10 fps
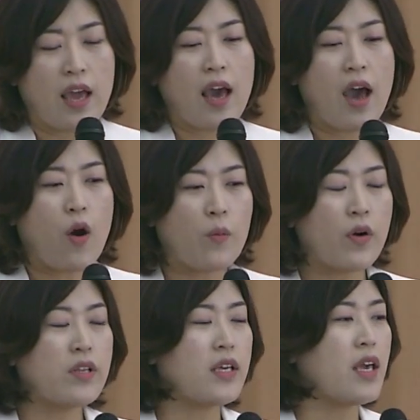내가
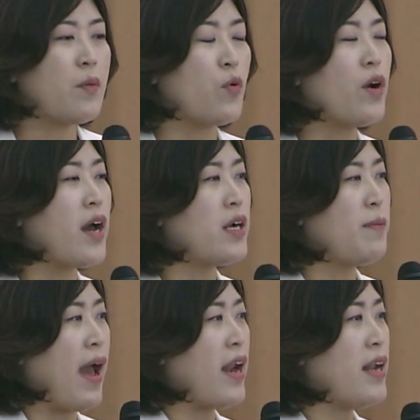어머니께
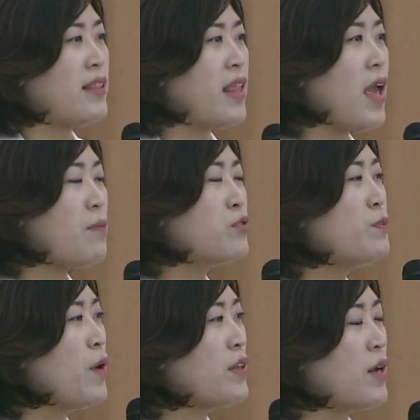뭔가를 말할 때
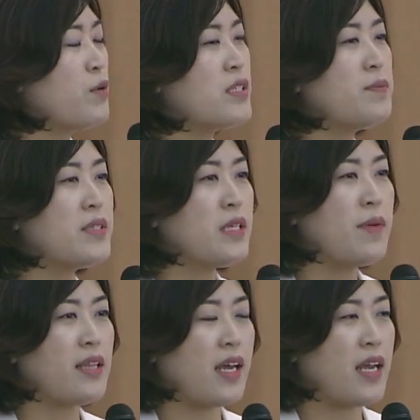불편하고
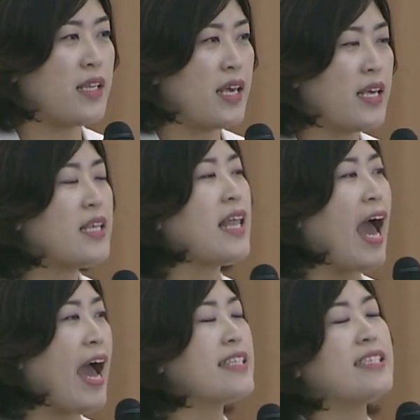찜찜하다란 얘기는
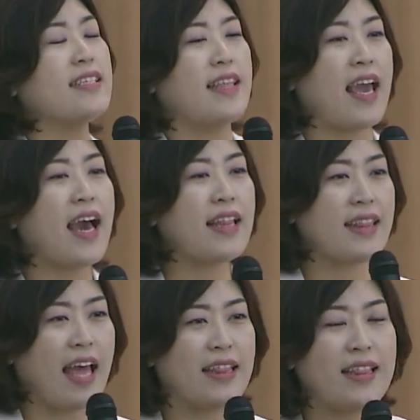아직
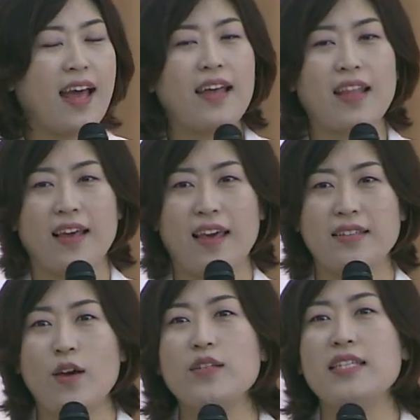내가
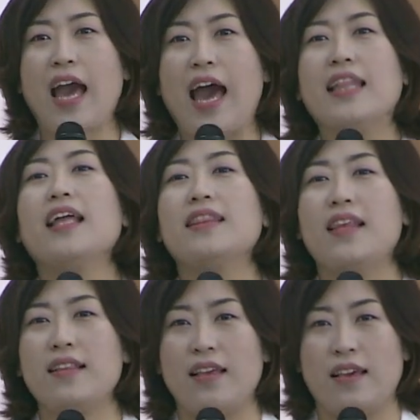단단하게 서지
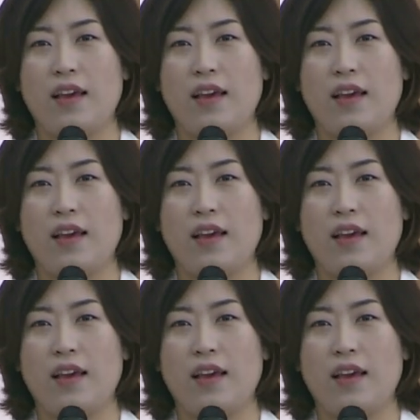않았단